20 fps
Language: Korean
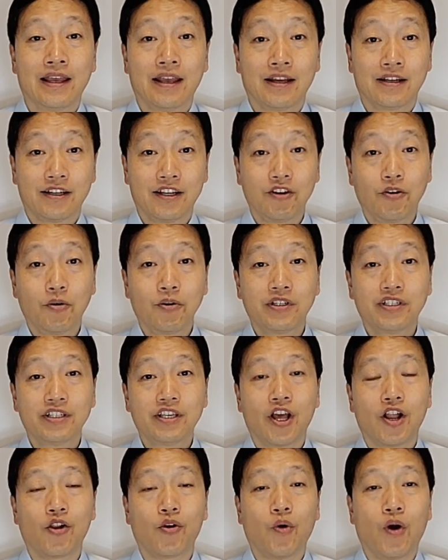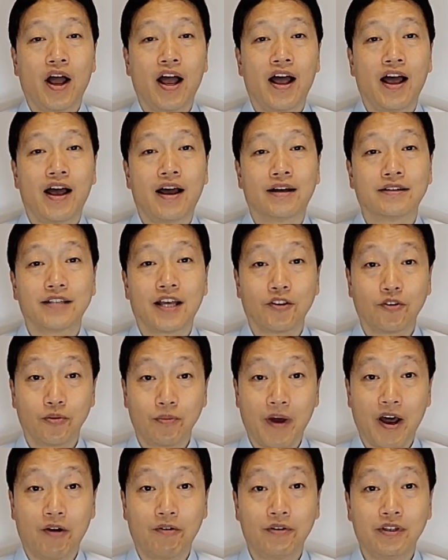그리고 그 결과 사도
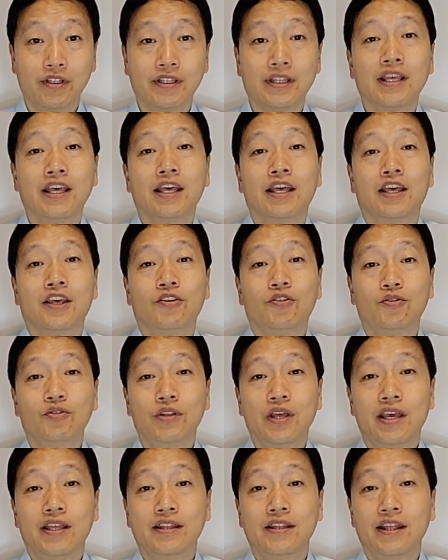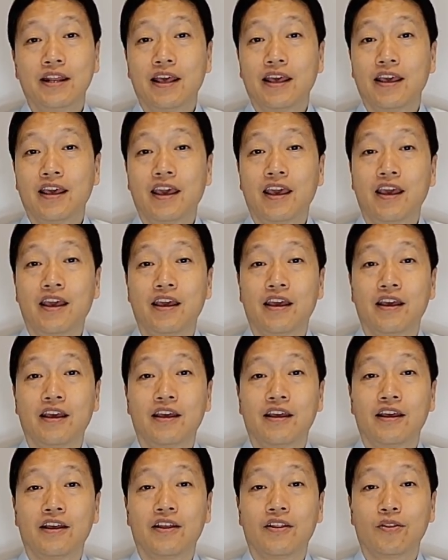바울은 유대인들에게
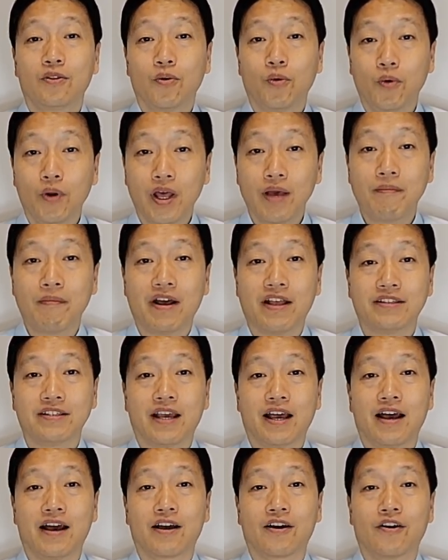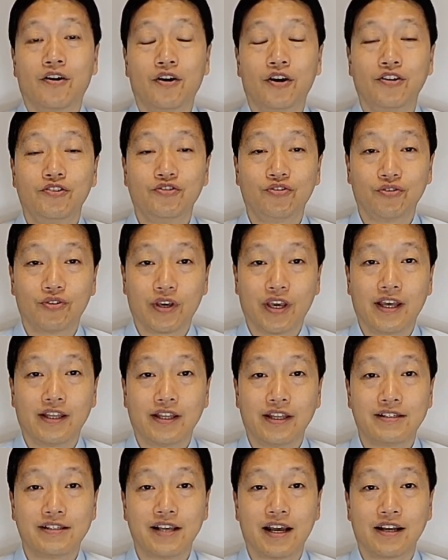돌에 맞아 거의 죽게
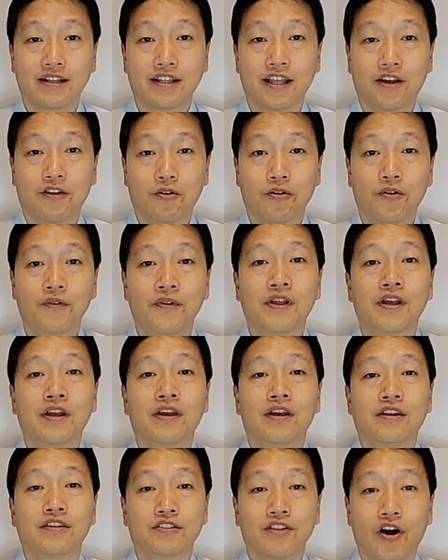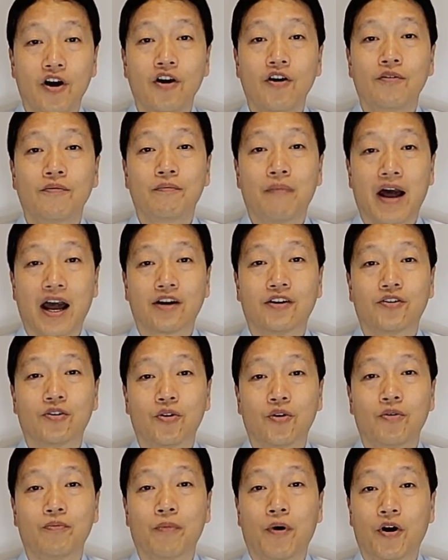된 상태로 성
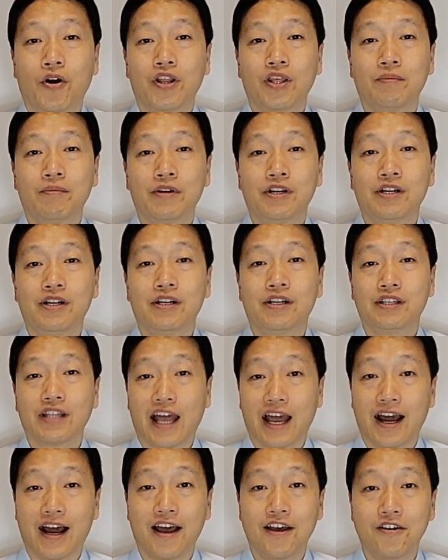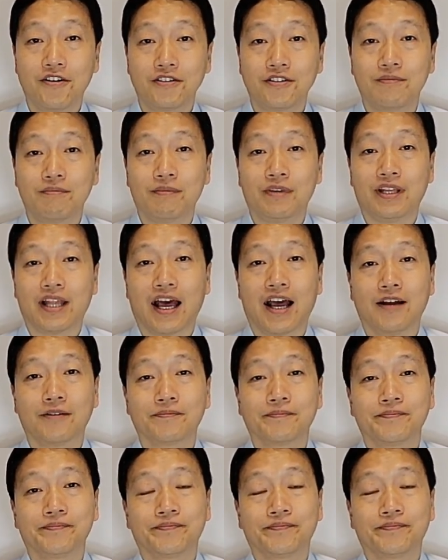밖으로 버림을 당하였습니다.